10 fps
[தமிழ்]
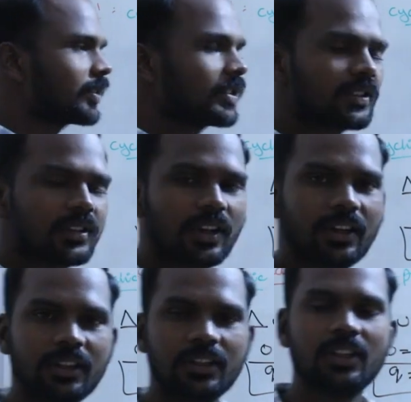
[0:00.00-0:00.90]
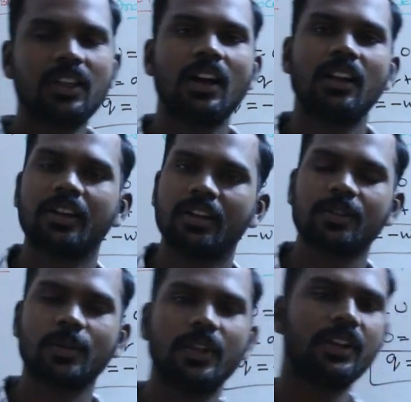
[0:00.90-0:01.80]
ப்ராசஸ்னால் என்னது ஆல்ரெடி
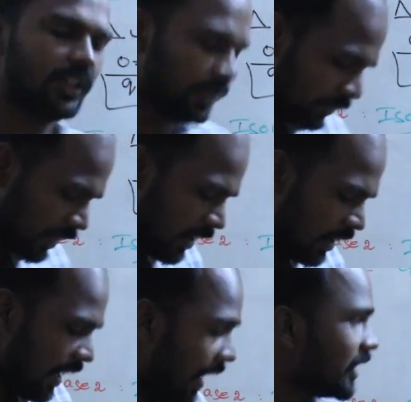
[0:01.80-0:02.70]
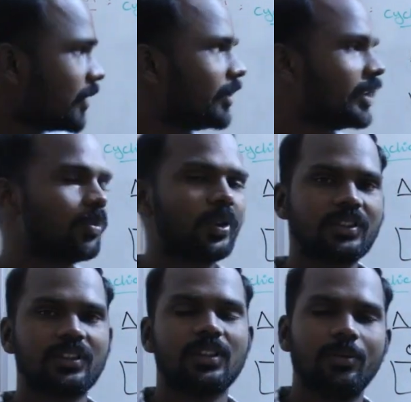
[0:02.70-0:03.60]
நான் சொல்லியிருக்கேன் அடியபேட்டிக்
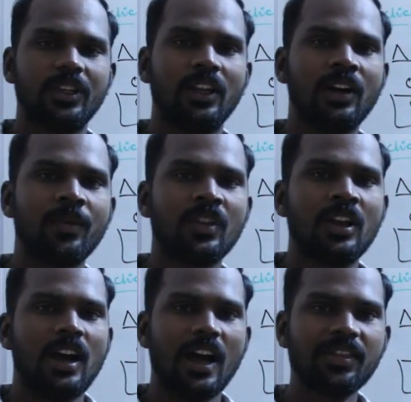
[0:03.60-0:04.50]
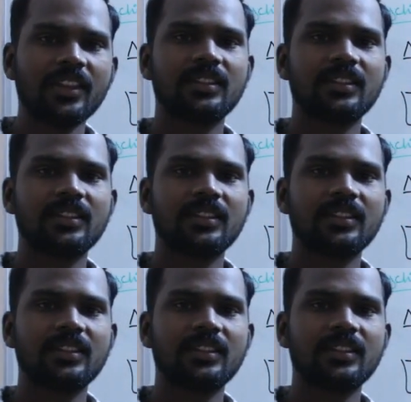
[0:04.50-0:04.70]
ப்ராசஸ் அப்படின்னா அந்த